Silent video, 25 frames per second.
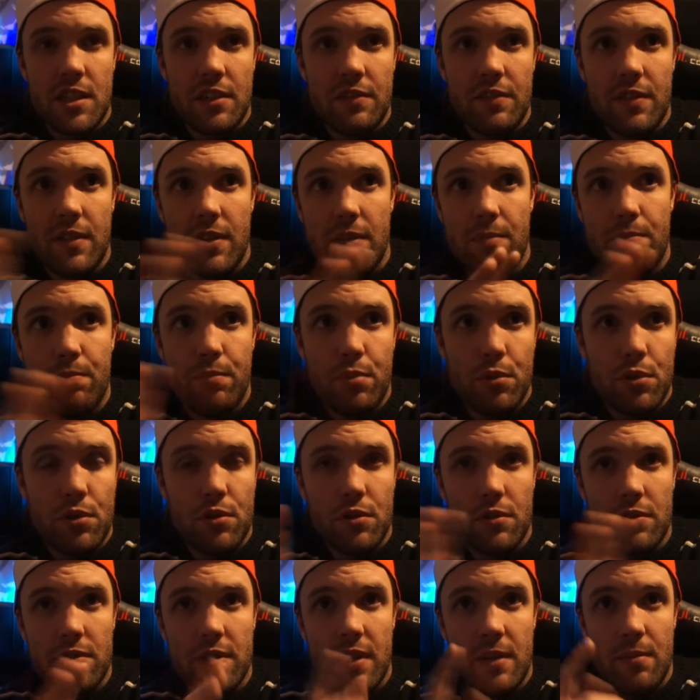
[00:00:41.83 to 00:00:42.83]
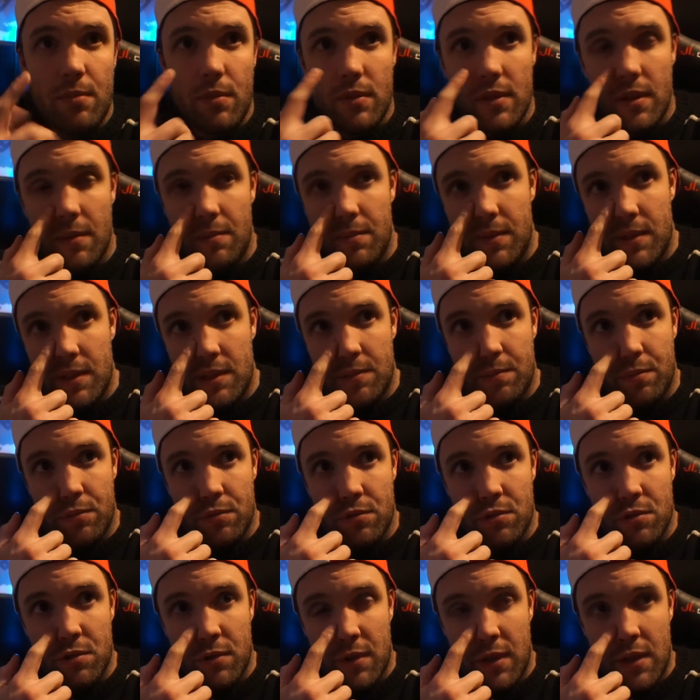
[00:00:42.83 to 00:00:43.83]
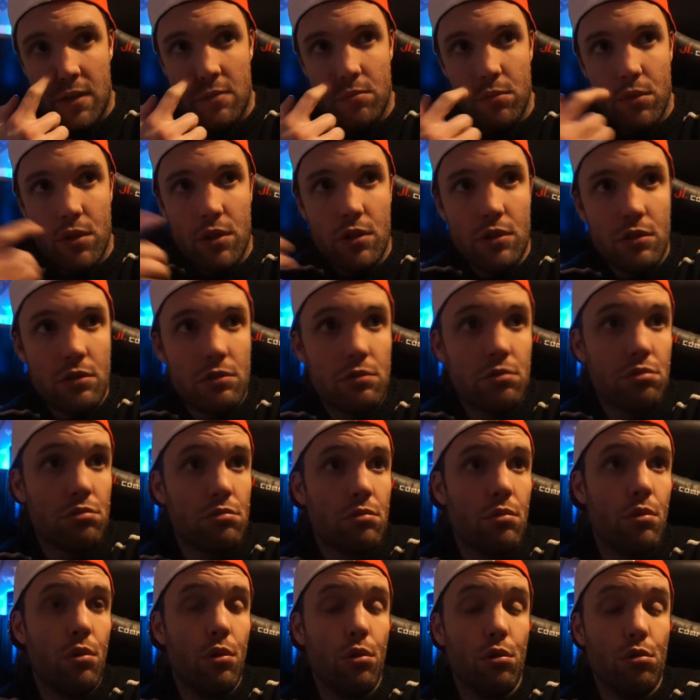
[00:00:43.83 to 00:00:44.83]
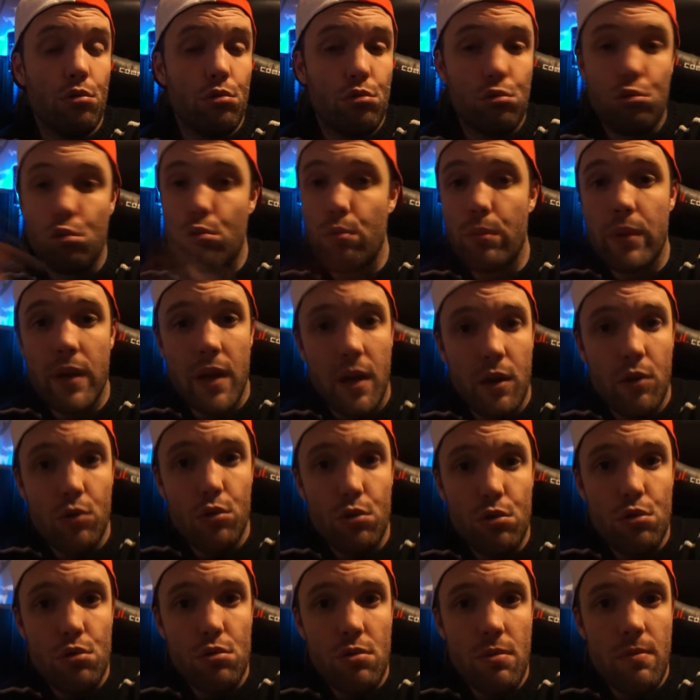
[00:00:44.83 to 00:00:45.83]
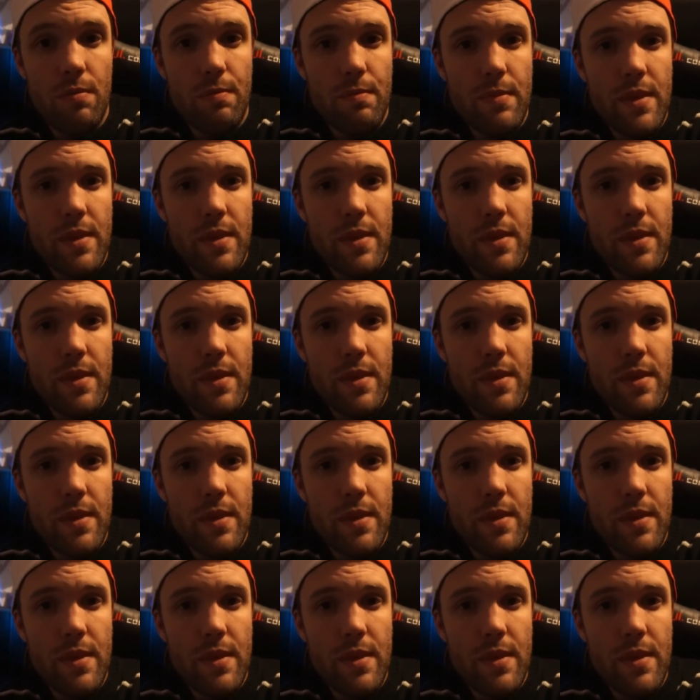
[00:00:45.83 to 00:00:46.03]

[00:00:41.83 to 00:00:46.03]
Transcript: J'avais potentiellement des petits sponsoring mais qui sont euh, tombés à l'eau.